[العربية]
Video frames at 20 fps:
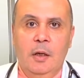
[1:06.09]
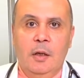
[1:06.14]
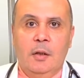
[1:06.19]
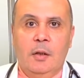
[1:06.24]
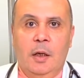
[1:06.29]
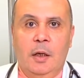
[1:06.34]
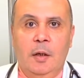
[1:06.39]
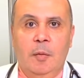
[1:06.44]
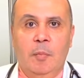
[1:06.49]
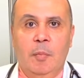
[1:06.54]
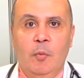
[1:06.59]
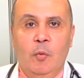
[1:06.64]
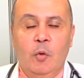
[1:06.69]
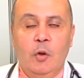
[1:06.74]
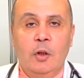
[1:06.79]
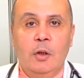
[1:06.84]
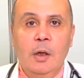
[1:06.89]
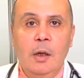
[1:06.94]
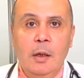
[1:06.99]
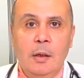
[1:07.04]
طيب
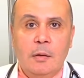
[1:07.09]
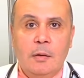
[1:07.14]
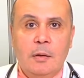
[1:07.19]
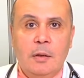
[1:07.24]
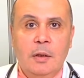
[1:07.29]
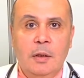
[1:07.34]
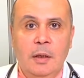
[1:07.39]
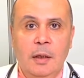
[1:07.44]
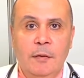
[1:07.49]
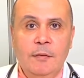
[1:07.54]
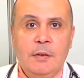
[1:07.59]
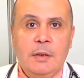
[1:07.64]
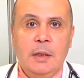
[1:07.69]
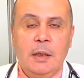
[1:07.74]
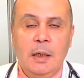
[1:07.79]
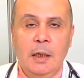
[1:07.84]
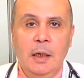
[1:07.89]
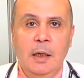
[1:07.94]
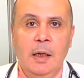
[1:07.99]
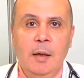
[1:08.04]
والضغط نفس
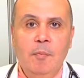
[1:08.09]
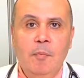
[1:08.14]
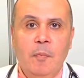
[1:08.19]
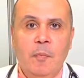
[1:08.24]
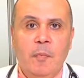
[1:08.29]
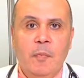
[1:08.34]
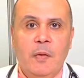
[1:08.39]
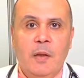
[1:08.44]
الكلام